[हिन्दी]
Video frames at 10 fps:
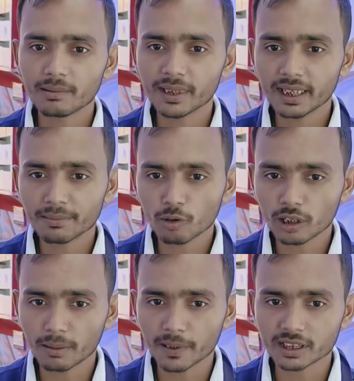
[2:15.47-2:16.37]
रियलमी के
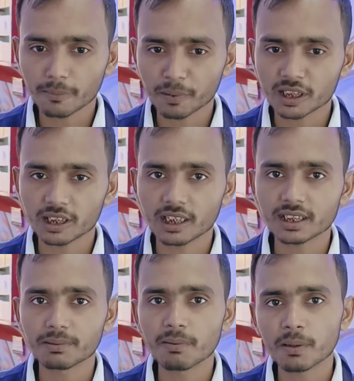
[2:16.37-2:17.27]
मॉडल पे सर पंद्रह
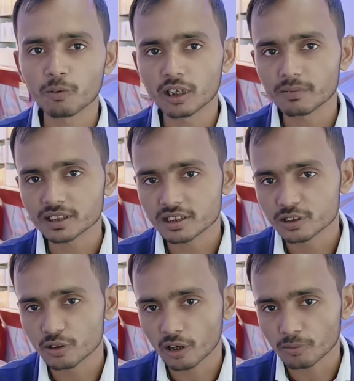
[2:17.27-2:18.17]
हजार से के मॉडल पे
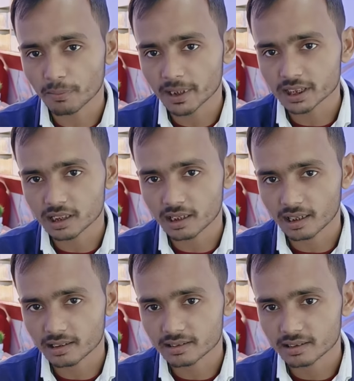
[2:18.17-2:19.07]
सर जीरो डाउन पेमेंट
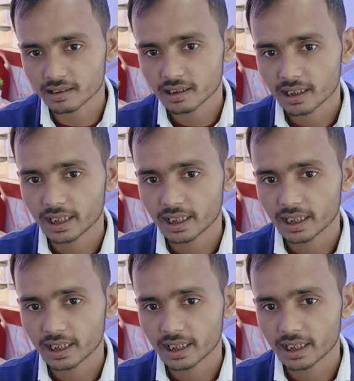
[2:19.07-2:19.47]
चल रहा है